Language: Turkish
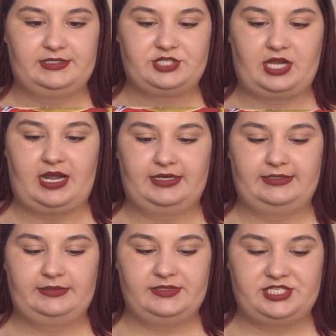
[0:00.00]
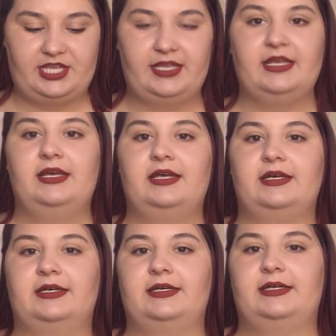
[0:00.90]
e, çıkardığı bir şey.
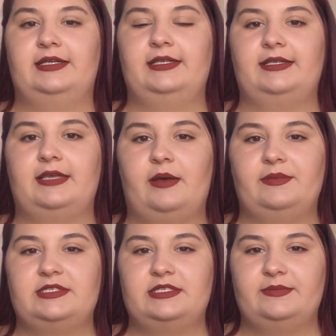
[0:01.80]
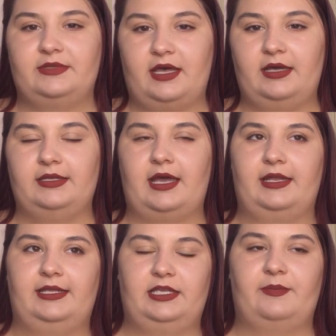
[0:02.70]
E, ilk yaptığımda
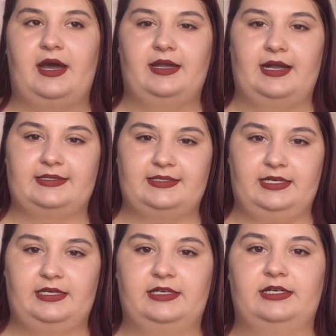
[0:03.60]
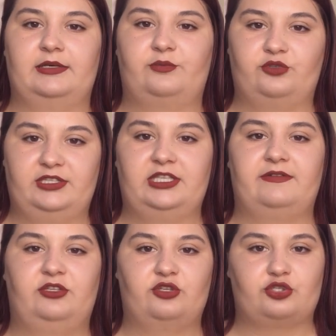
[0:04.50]
yani ilk bardakta e,
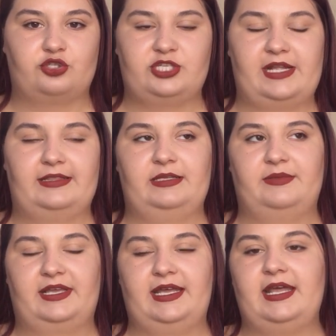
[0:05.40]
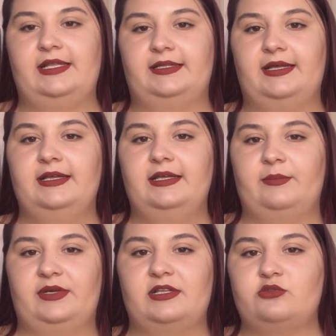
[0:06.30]
puding videosunu çektiğimde genelde
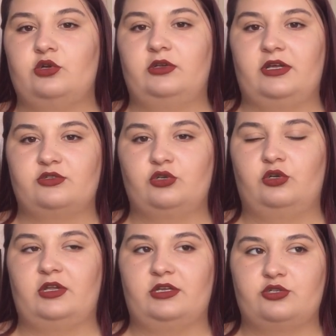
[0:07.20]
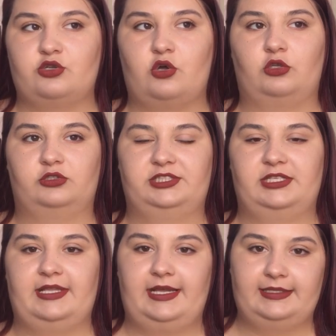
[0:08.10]
bana sorulan sorular şu oldu.
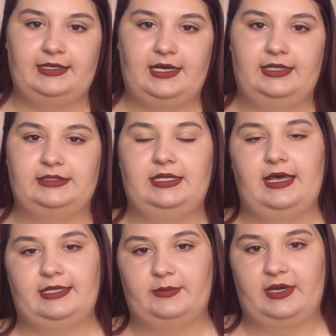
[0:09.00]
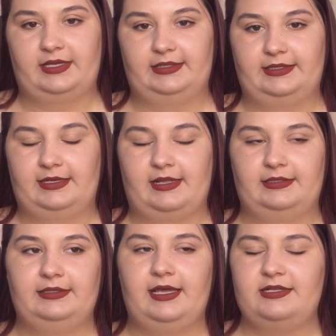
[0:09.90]
İşte ne kadar aldın, hangi marketten
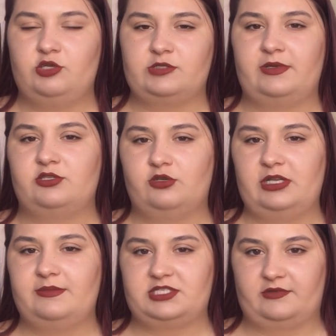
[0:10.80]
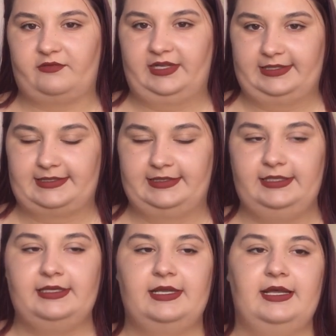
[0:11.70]
aldın? Gerçi o zaman söylemiştim fiyatını